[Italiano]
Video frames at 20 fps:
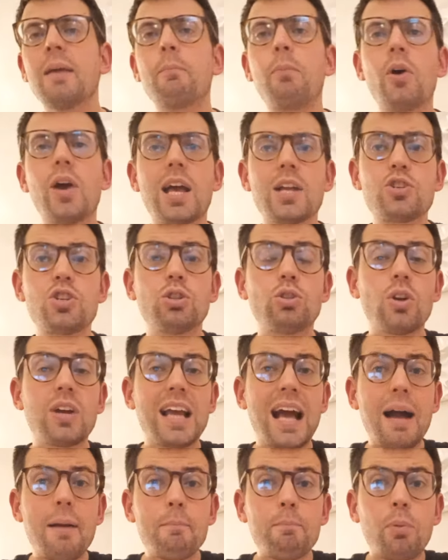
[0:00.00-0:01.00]
Poi a
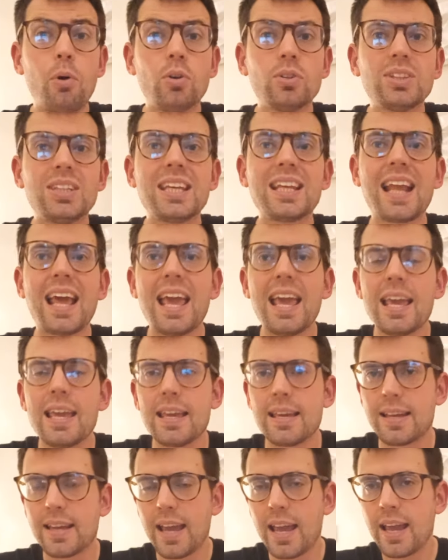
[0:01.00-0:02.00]
centrocampo
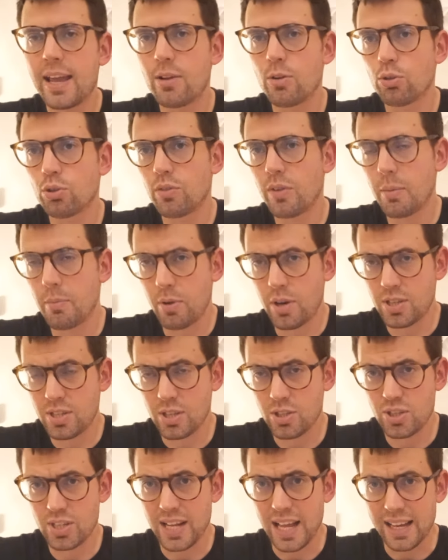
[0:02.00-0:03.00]
direi che non dovrebbero
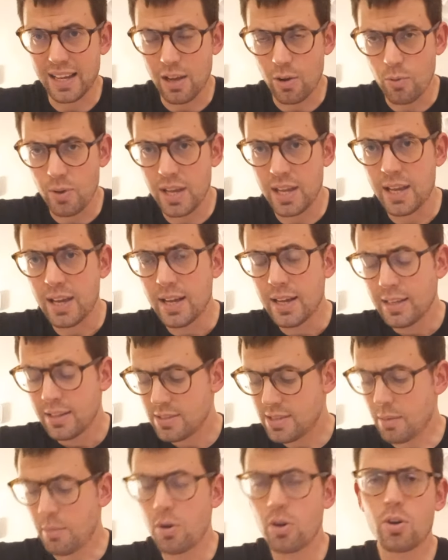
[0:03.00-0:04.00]
esserci neanche qui
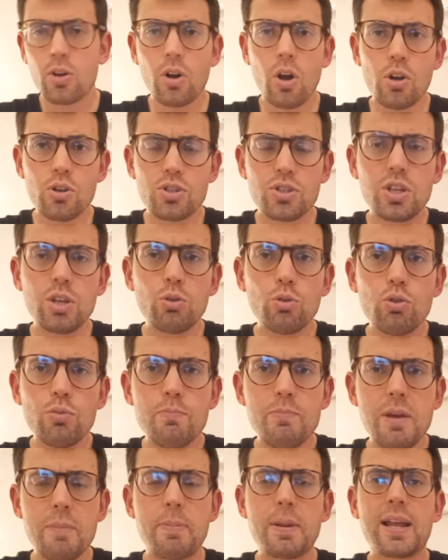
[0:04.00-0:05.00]
diciamo, grossi
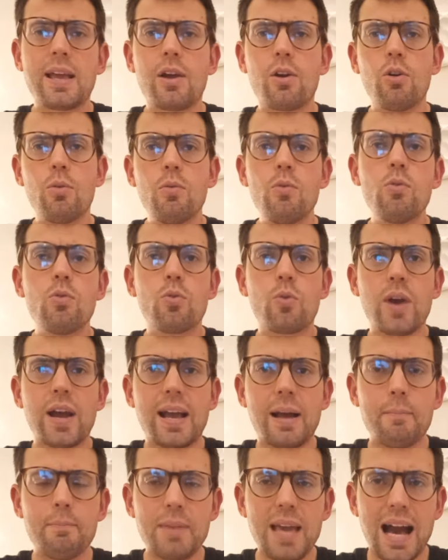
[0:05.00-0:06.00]
dubbi, perché comunque
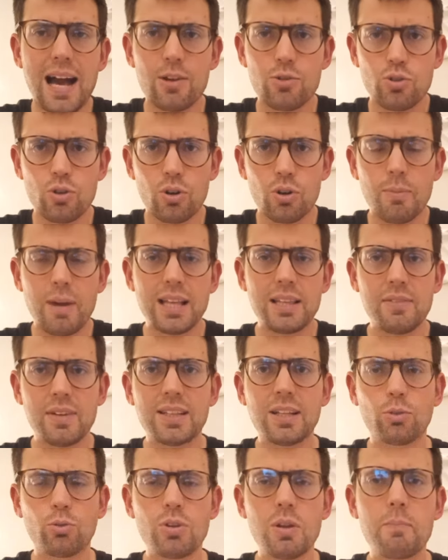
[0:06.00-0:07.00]
Cambiaso ormai è
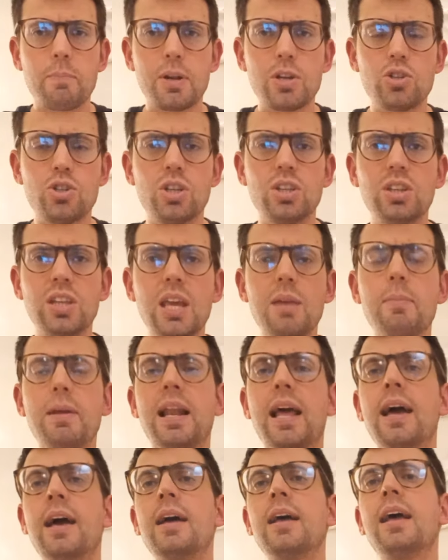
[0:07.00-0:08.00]
diventato un
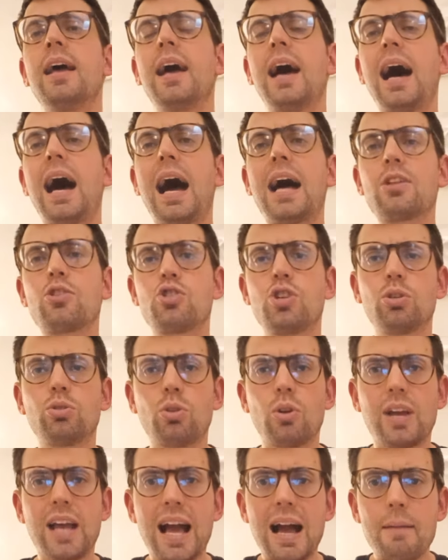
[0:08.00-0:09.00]
imprescindibile, a
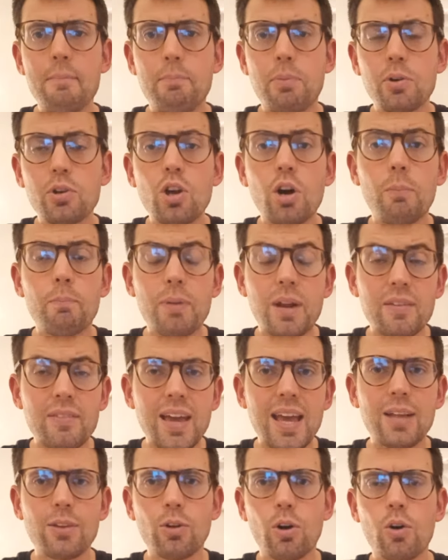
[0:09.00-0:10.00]
centrocampo io
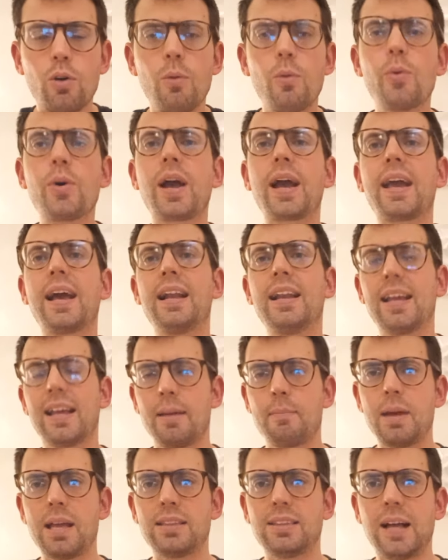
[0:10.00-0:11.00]
prevedo comunque che
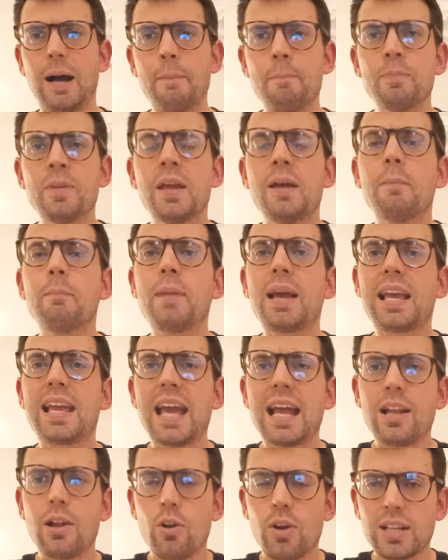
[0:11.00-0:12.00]
Allegri metta
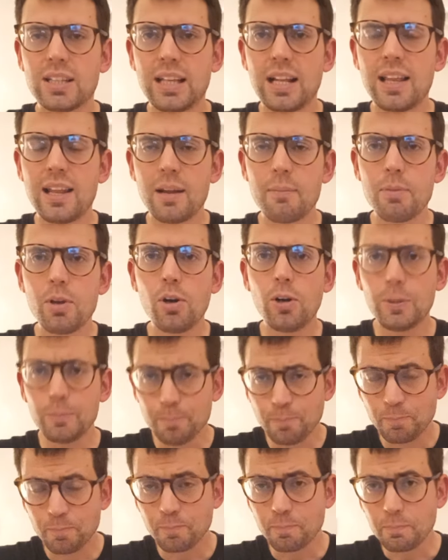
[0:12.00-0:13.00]
McKenny, Locatelli e
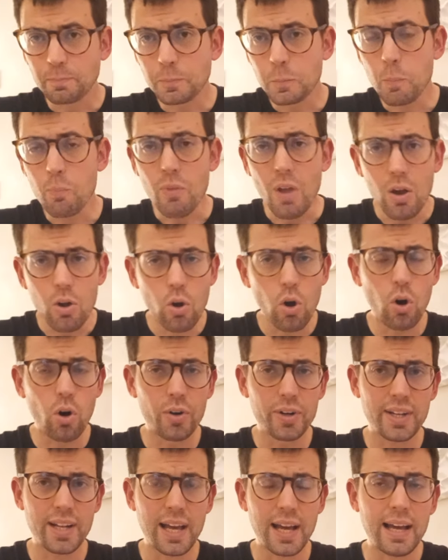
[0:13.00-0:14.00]
Rabiot,
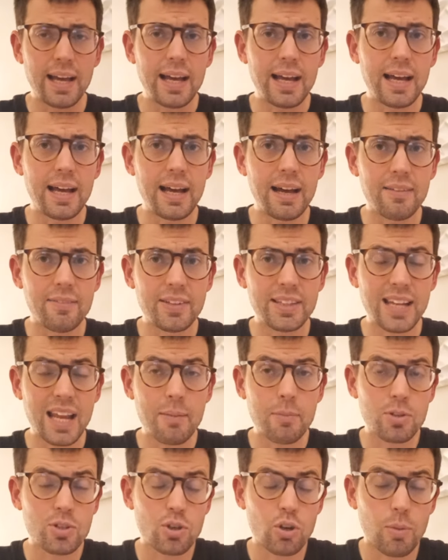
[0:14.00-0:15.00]
con, eh,
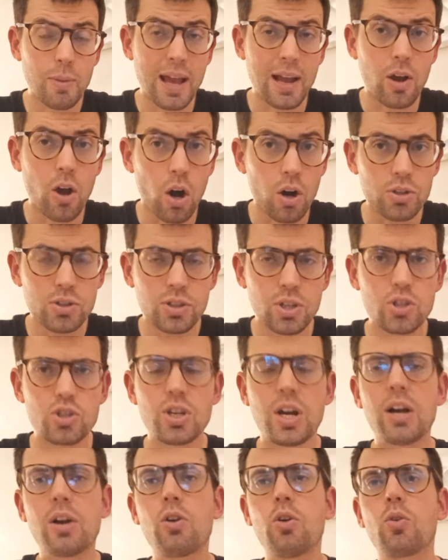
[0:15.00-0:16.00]
vedremo secondo me,
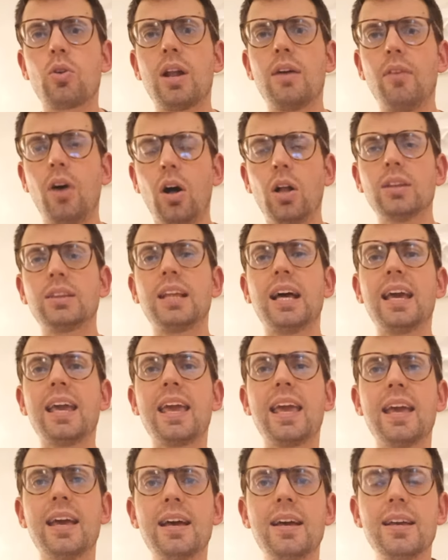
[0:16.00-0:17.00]
Kostic ancora una volta
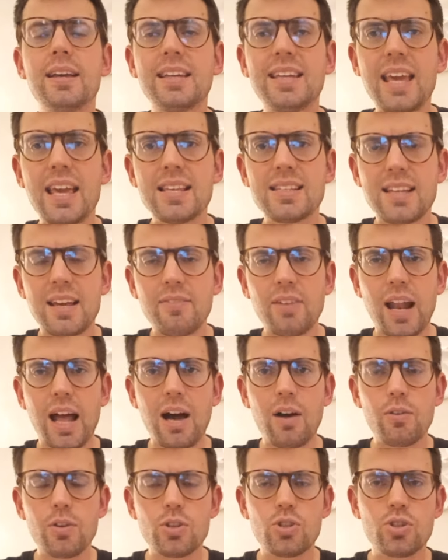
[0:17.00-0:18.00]
e Chiesa e
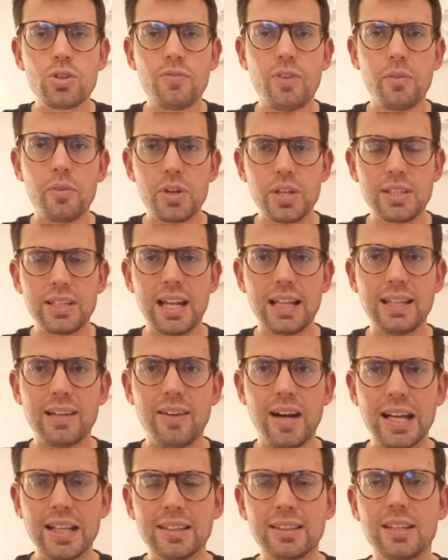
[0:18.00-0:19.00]
Vlaovic favoriti là
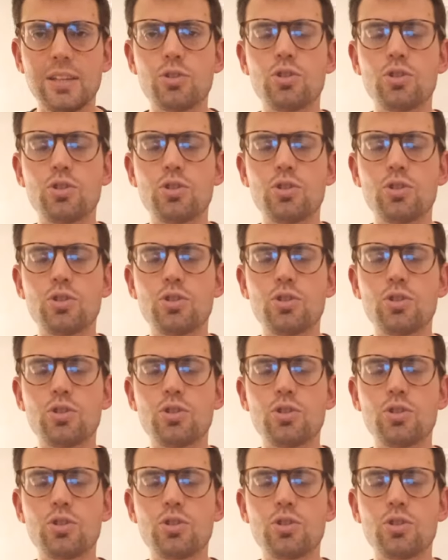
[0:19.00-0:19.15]
davanti.